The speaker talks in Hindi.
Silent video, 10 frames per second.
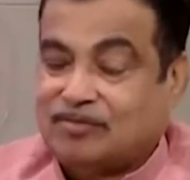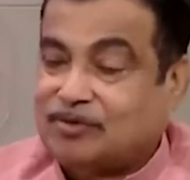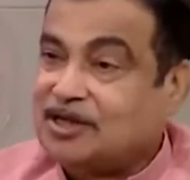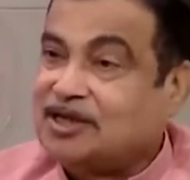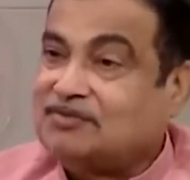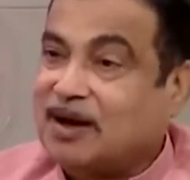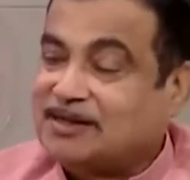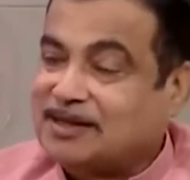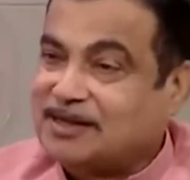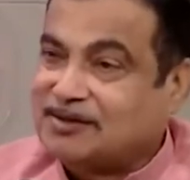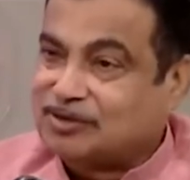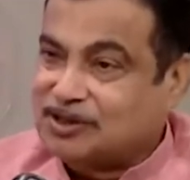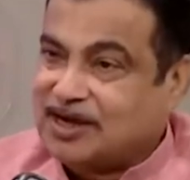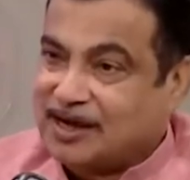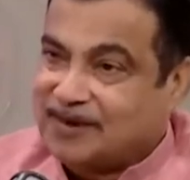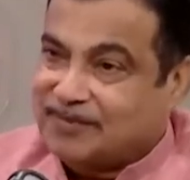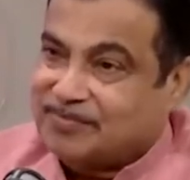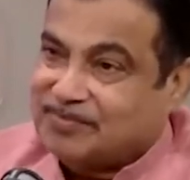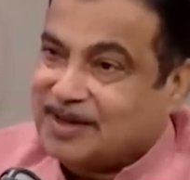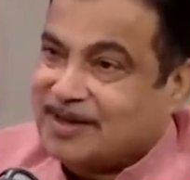मुझे इस बात की खुशी है
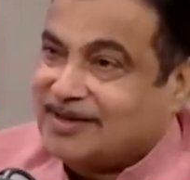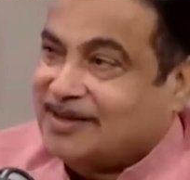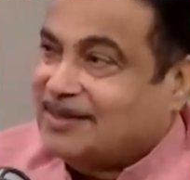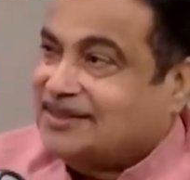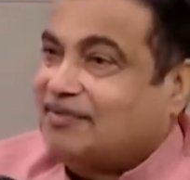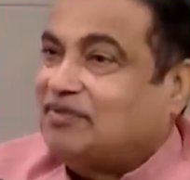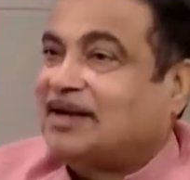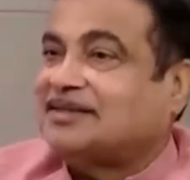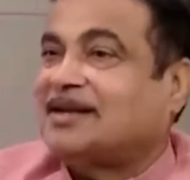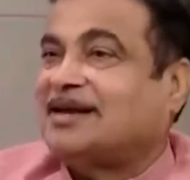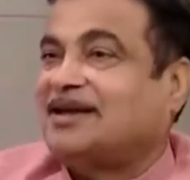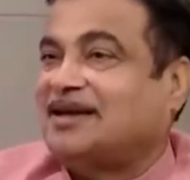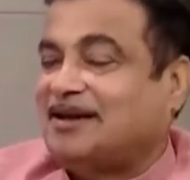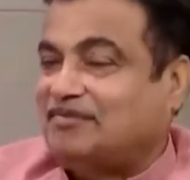कि एक सिंप्लेक्स करके